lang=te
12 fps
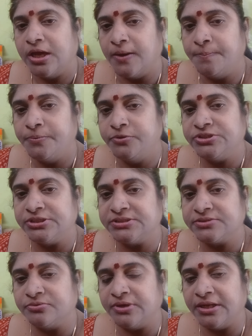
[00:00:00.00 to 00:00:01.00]
అప్పులు
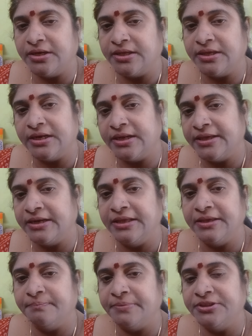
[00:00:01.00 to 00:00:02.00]
చేసుకునైనా ఎలా అయినా
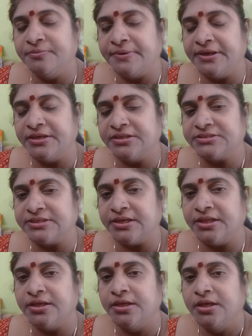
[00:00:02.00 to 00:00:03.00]
ఇబ్బంది పడైనా సరే